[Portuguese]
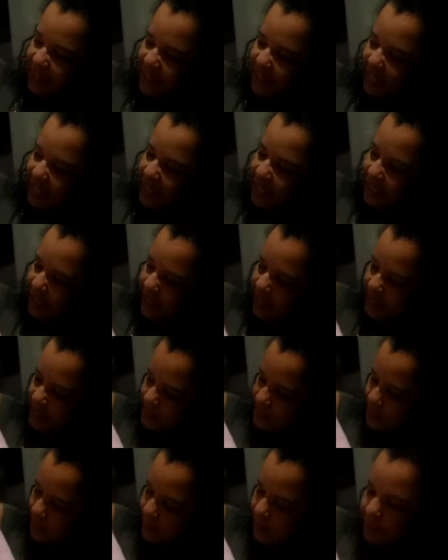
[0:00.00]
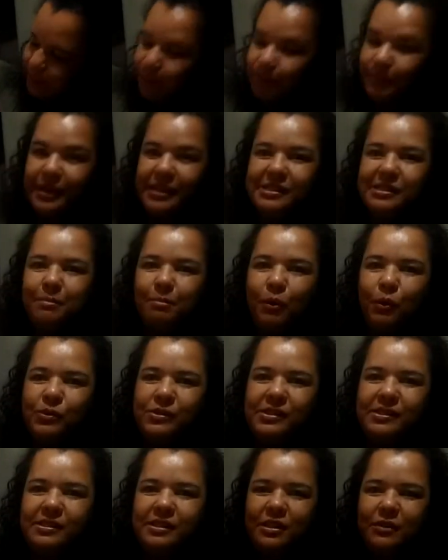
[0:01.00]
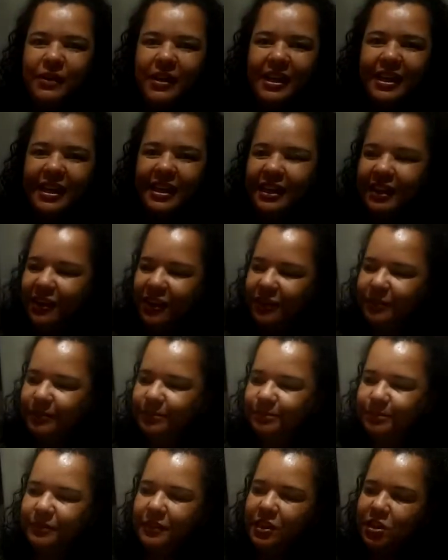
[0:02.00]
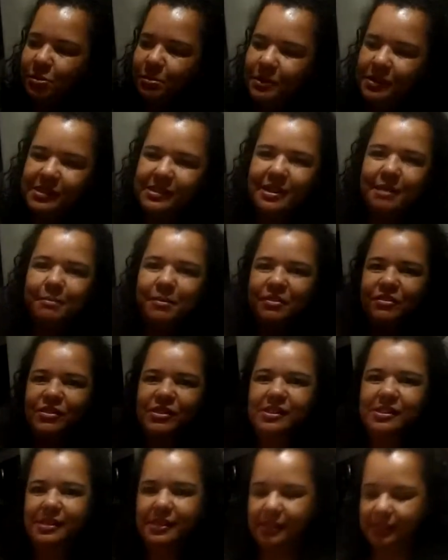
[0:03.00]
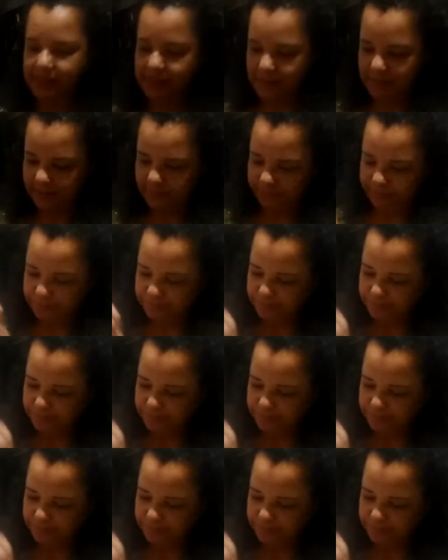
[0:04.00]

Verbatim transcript: tem esse, esse bolsinho aqui, ó. Deixa eu mostrar para vocês.